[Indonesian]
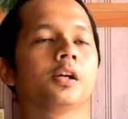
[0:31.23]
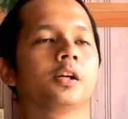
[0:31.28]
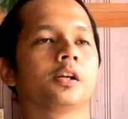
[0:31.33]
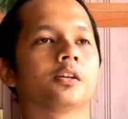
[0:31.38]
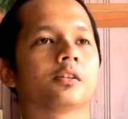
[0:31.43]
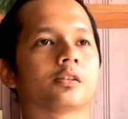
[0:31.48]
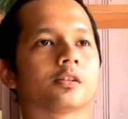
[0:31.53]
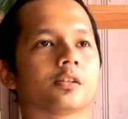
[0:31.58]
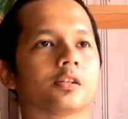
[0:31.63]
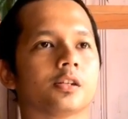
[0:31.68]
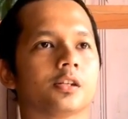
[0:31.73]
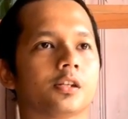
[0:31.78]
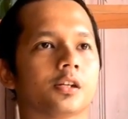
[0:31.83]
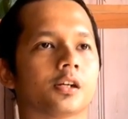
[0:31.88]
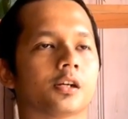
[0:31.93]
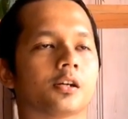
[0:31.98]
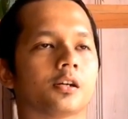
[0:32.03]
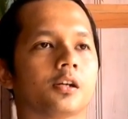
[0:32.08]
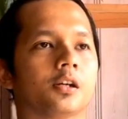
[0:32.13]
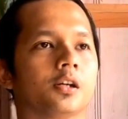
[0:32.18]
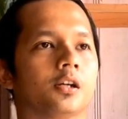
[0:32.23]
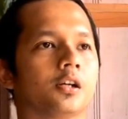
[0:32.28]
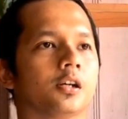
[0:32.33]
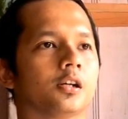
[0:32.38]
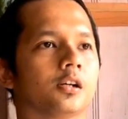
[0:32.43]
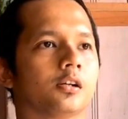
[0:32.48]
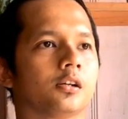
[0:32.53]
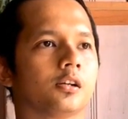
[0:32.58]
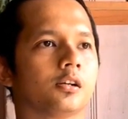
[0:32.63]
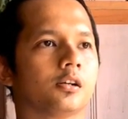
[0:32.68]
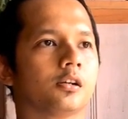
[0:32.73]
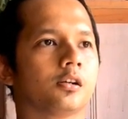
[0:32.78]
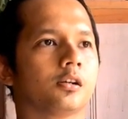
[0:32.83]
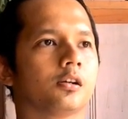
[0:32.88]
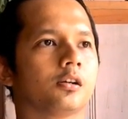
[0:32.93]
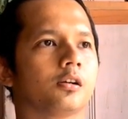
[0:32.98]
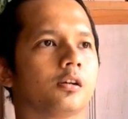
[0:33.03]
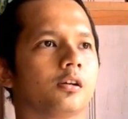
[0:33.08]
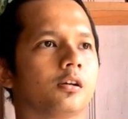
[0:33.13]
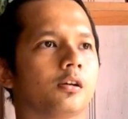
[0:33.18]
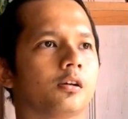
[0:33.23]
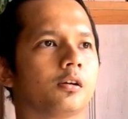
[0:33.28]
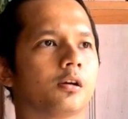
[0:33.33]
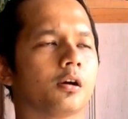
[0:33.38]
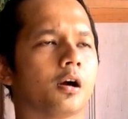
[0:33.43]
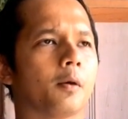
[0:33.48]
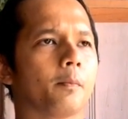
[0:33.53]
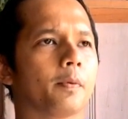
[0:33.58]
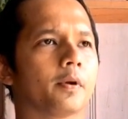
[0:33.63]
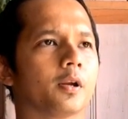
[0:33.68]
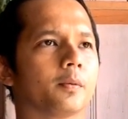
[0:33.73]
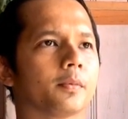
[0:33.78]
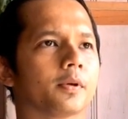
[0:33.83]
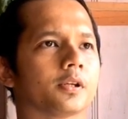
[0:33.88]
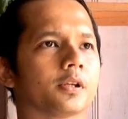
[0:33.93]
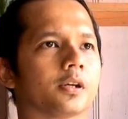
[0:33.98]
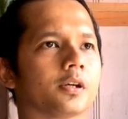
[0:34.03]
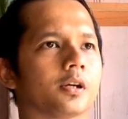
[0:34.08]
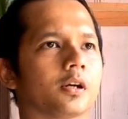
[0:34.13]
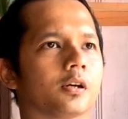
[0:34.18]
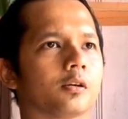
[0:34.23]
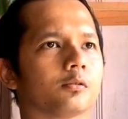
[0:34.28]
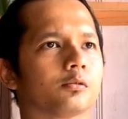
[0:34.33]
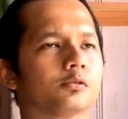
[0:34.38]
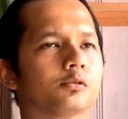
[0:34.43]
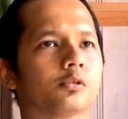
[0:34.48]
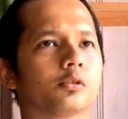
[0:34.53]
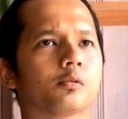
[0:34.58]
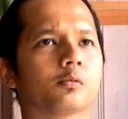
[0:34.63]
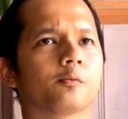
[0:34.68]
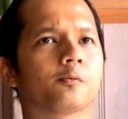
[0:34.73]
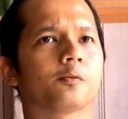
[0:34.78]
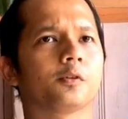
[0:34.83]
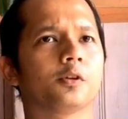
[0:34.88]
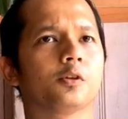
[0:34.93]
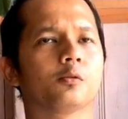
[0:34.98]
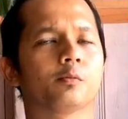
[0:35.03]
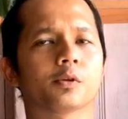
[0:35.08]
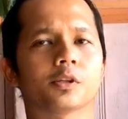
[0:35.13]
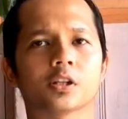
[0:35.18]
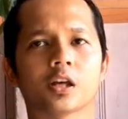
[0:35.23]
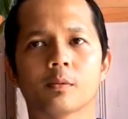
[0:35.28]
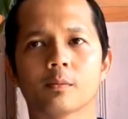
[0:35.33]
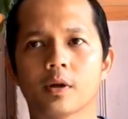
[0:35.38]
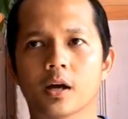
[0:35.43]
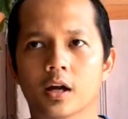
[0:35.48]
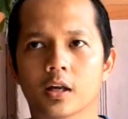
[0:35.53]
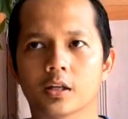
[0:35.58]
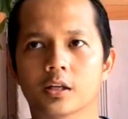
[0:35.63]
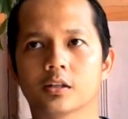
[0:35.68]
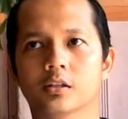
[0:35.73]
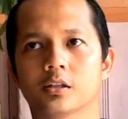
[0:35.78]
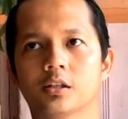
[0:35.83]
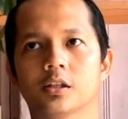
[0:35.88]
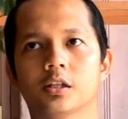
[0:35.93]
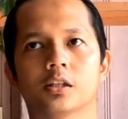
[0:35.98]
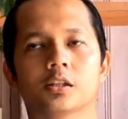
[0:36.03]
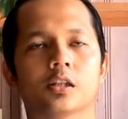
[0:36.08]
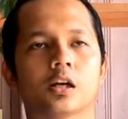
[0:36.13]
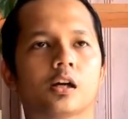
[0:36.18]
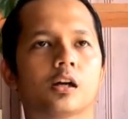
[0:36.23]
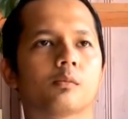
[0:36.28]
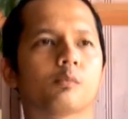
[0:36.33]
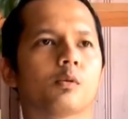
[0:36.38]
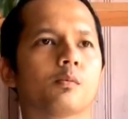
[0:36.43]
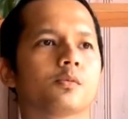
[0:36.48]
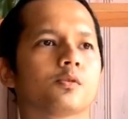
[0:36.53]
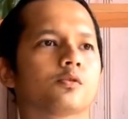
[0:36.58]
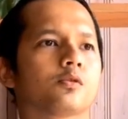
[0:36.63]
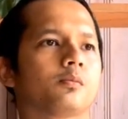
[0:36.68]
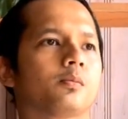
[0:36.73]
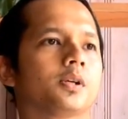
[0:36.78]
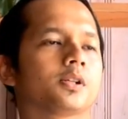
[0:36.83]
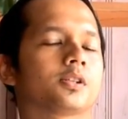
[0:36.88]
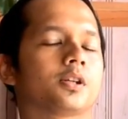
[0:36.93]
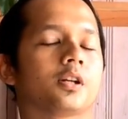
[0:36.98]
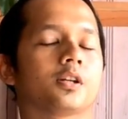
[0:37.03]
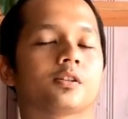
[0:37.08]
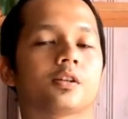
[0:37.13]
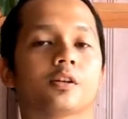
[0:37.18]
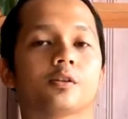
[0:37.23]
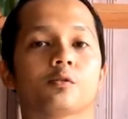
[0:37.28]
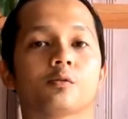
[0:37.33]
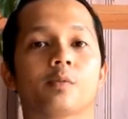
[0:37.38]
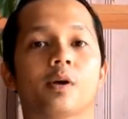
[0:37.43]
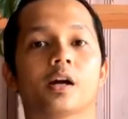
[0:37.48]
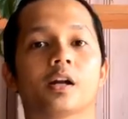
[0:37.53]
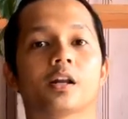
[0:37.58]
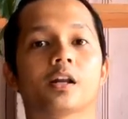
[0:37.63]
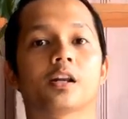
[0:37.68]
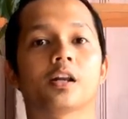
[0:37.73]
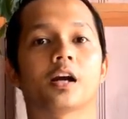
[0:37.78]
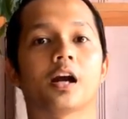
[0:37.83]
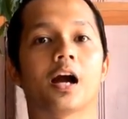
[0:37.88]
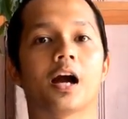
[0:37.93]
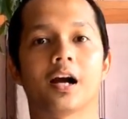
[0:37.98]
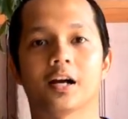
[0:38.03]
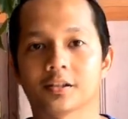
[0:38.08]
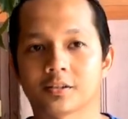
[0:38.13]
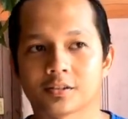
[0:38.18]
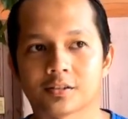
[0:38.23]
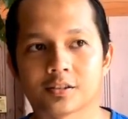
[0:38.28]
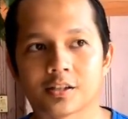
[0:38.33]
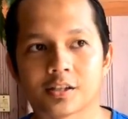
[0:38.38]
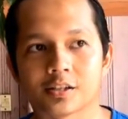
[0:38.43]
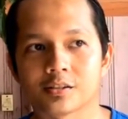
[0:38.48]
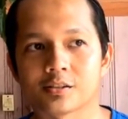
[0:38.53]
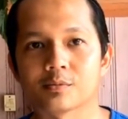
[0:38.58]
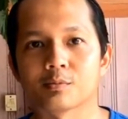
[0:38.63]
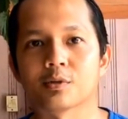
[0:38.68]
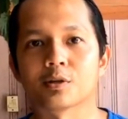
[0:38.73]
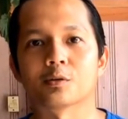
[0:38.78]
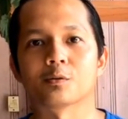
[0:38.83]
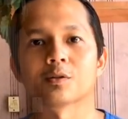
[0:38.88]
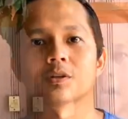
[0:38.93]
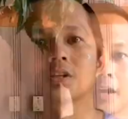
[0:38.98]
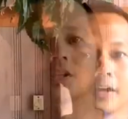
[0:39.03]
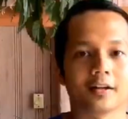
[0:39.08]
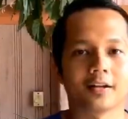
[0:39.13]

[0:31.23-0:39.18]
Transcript: Jadi ya uh, apa namanya ya untuk video pertama kali ini kita akan mau mencoba salah satu makanan yang khas dari si Melui.